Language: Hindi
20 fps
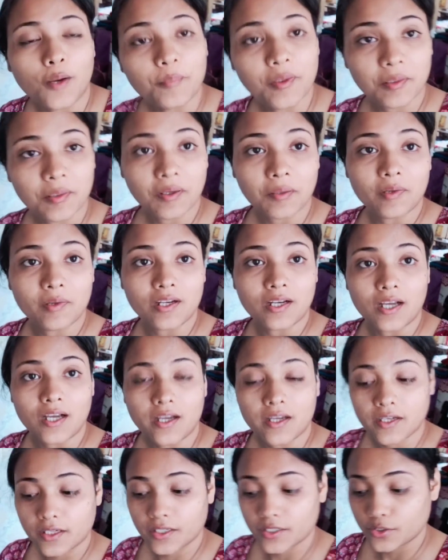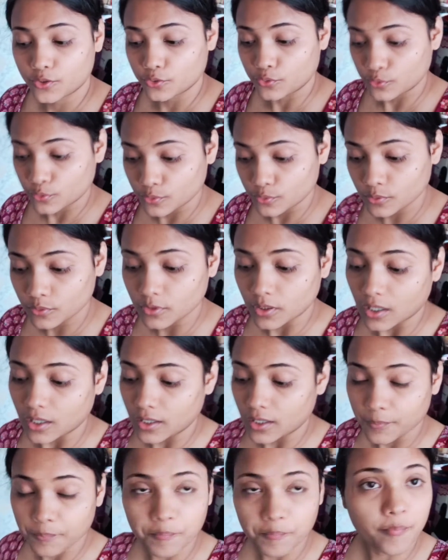मैं बना रही हूँ
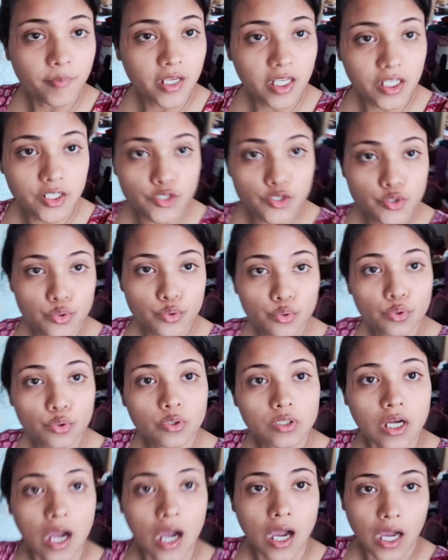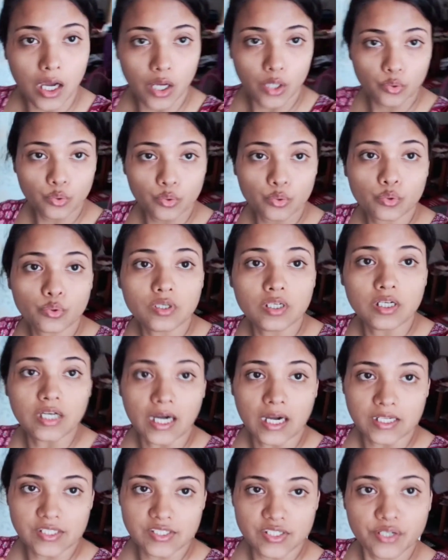बीटरूट आलू
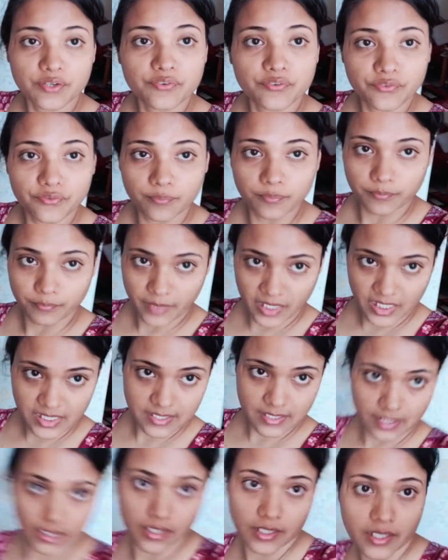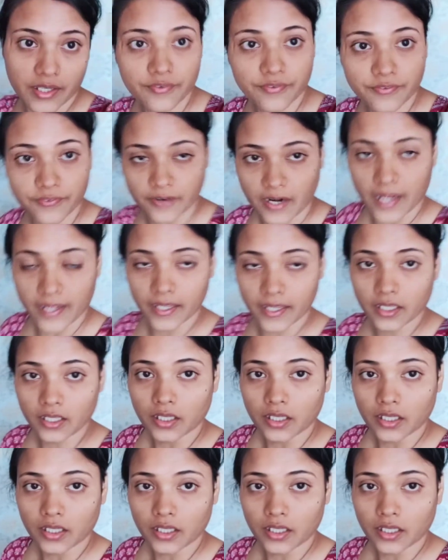गाजर मिक्स करके फ्राई